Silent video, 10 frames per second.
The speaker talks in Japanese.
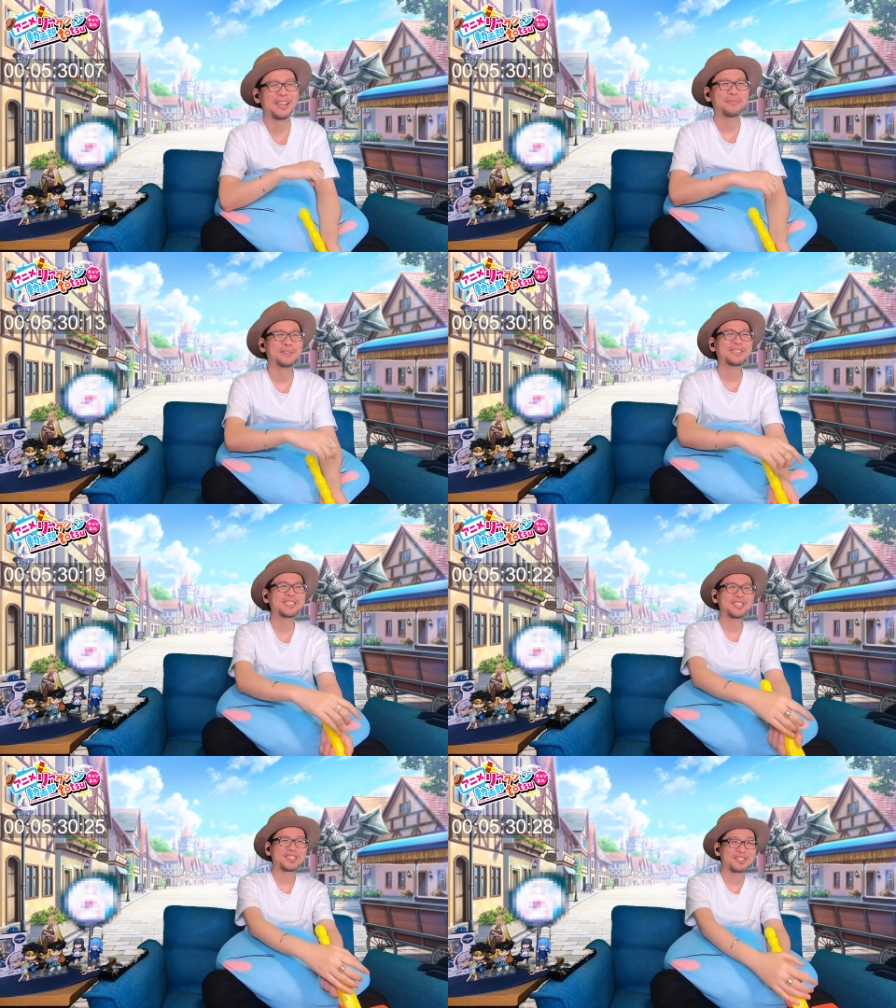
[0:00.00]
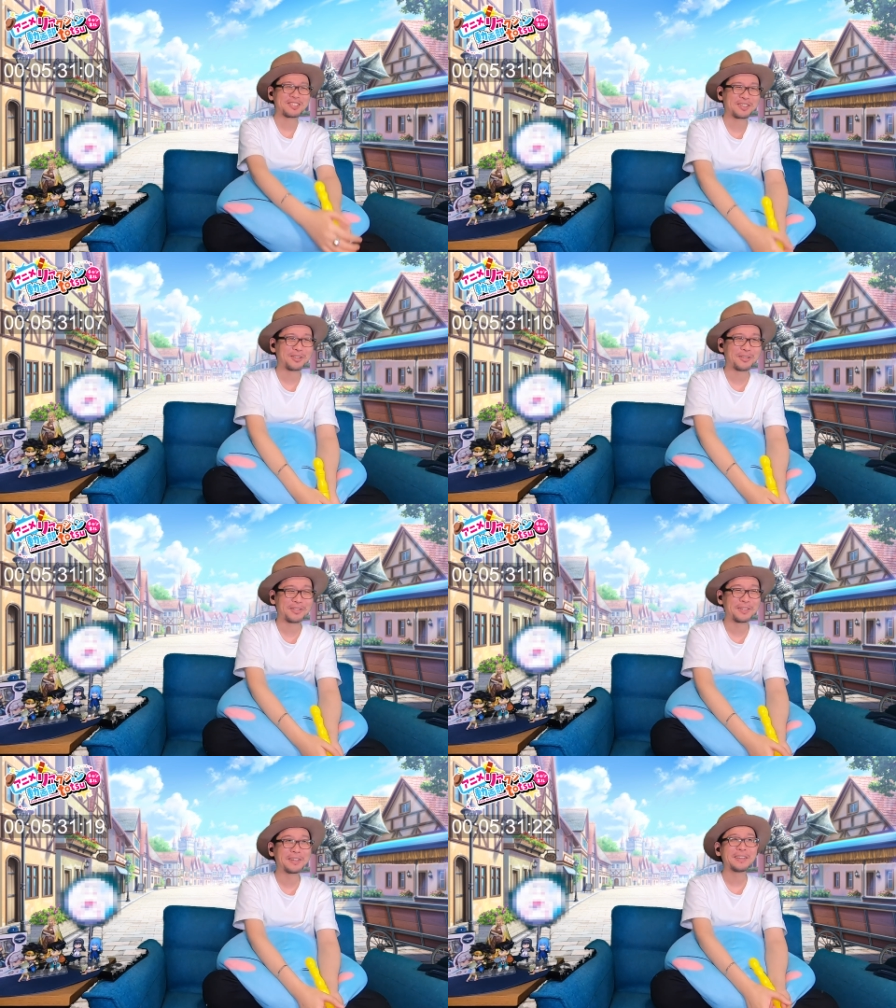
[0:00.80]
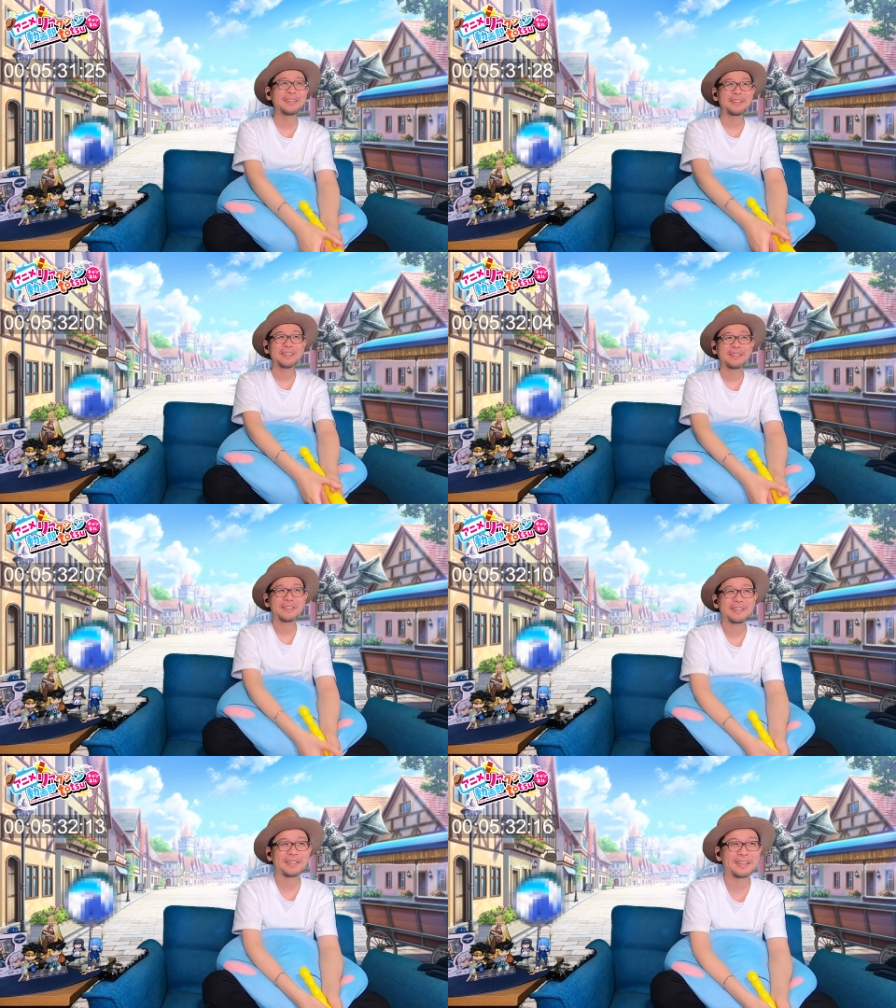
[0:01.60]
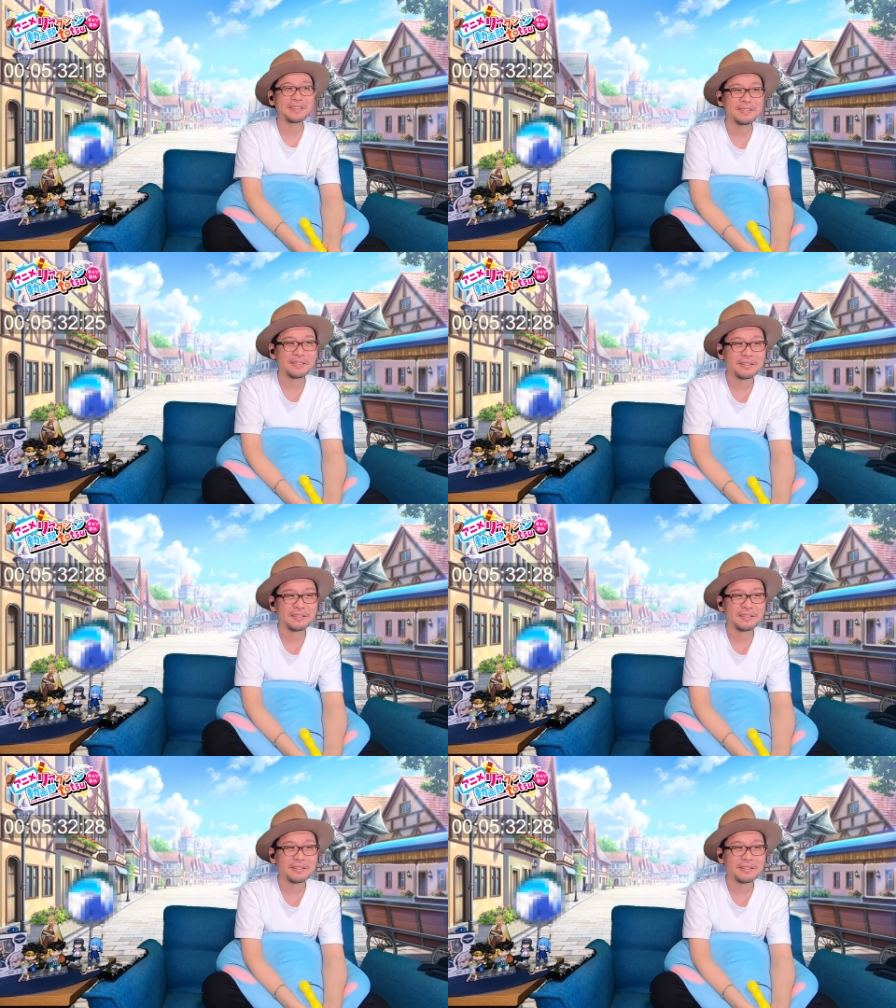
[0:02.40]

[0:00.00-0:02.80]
眠りし中二心。え何